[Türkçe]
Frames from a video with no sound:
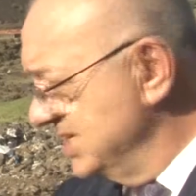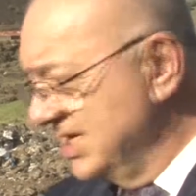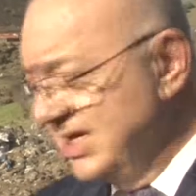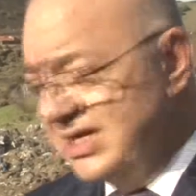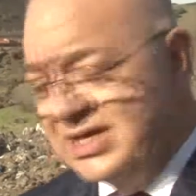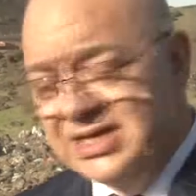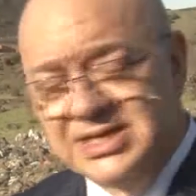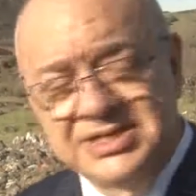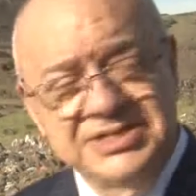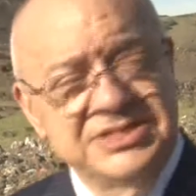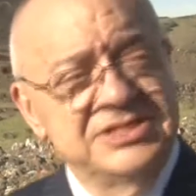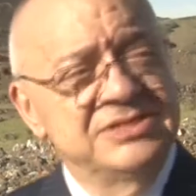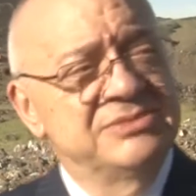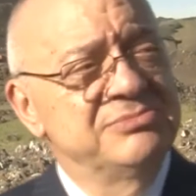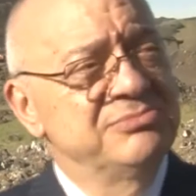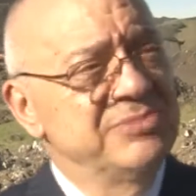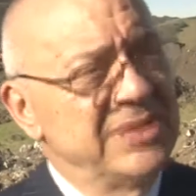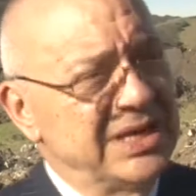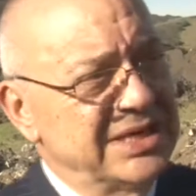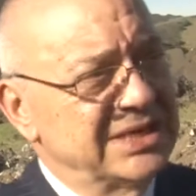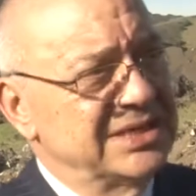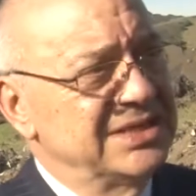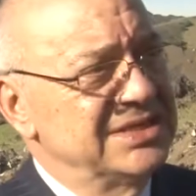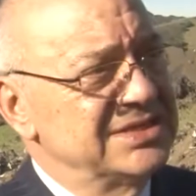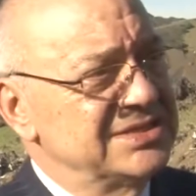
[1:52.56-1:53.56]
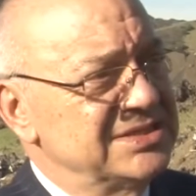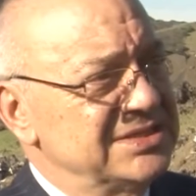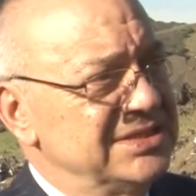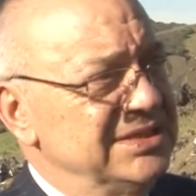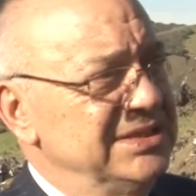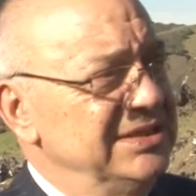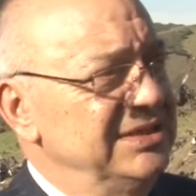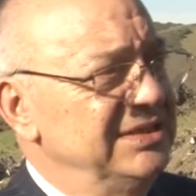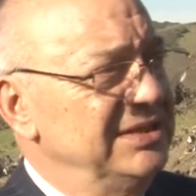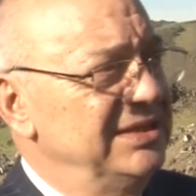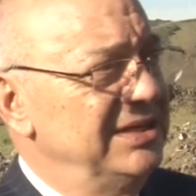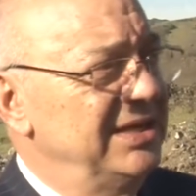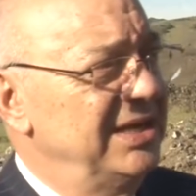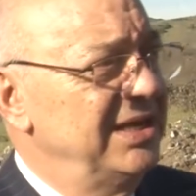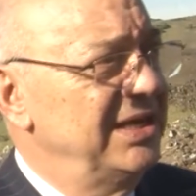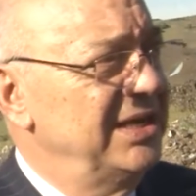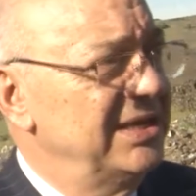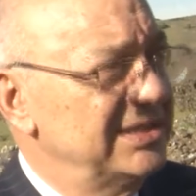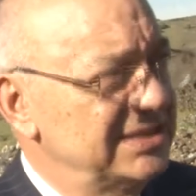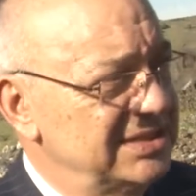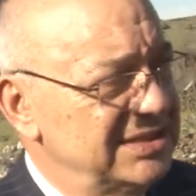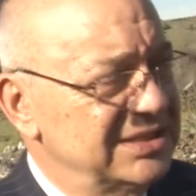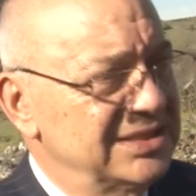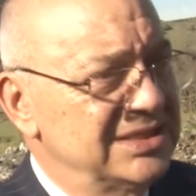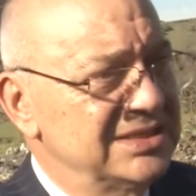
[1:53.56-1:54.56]
ziyaretçi merkezini
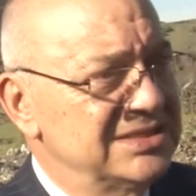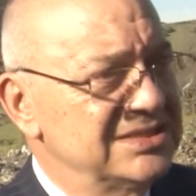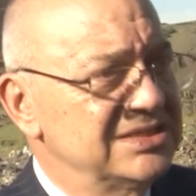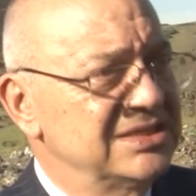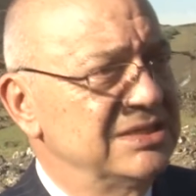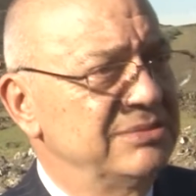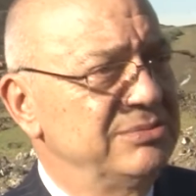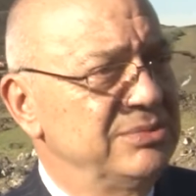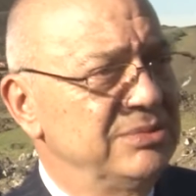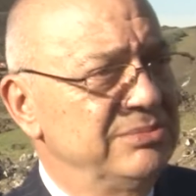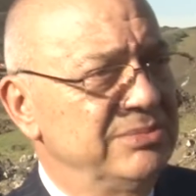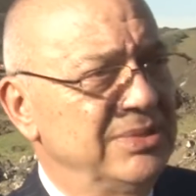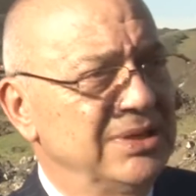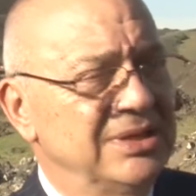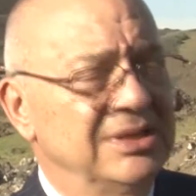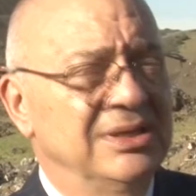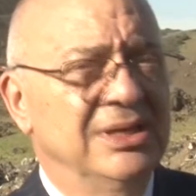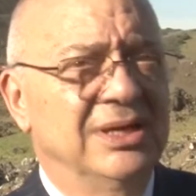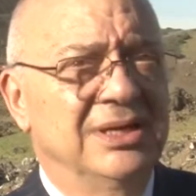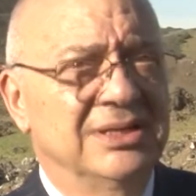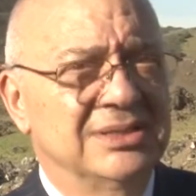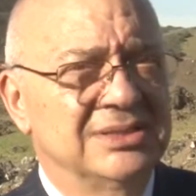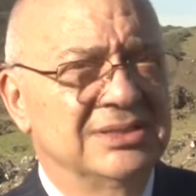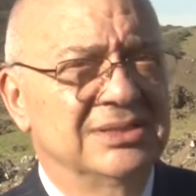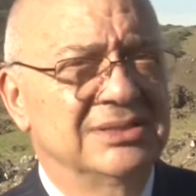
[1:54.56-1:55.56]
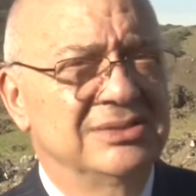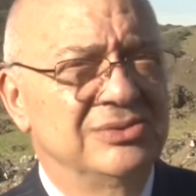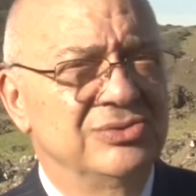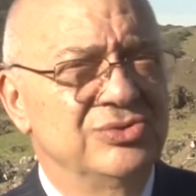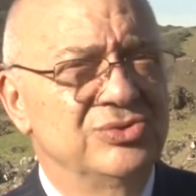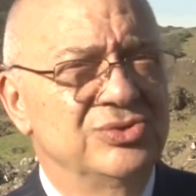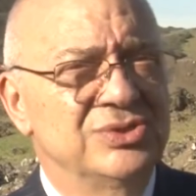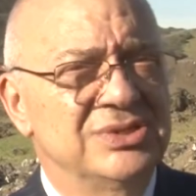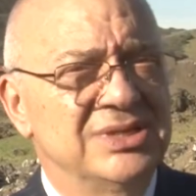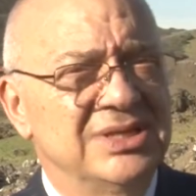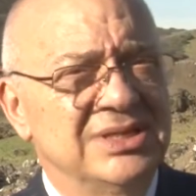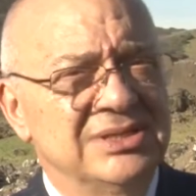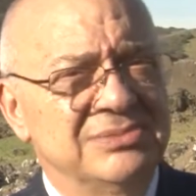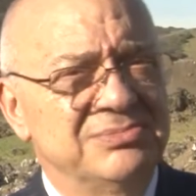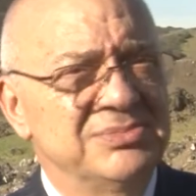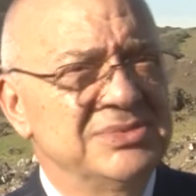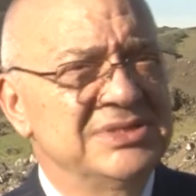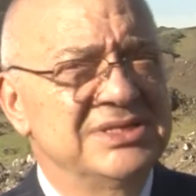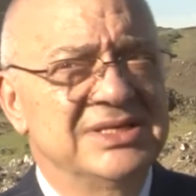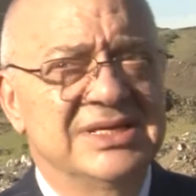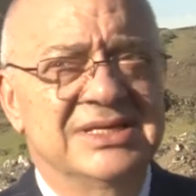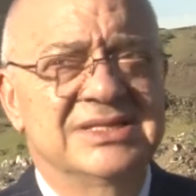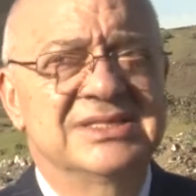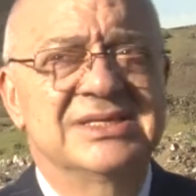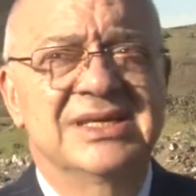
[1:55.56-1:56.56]
hayata geçirebilmek artık
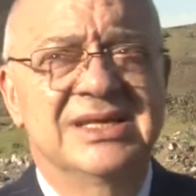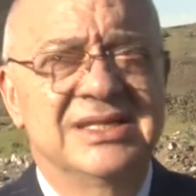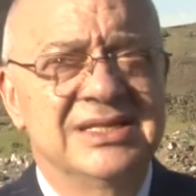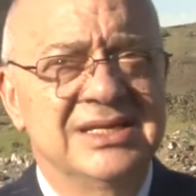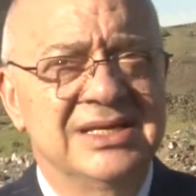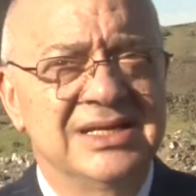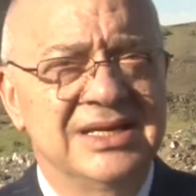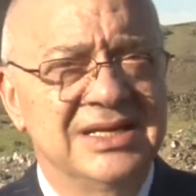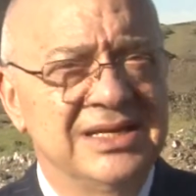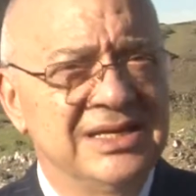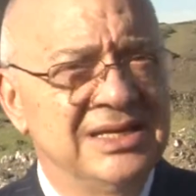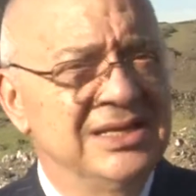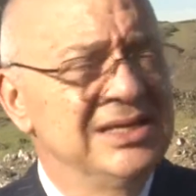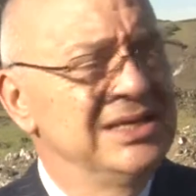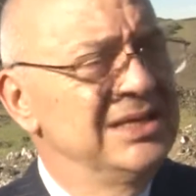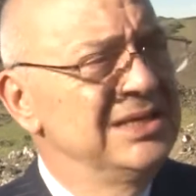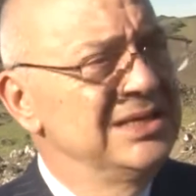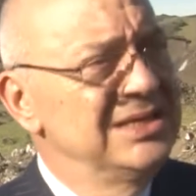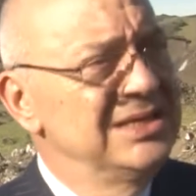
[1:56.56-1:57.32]
%70-80'lere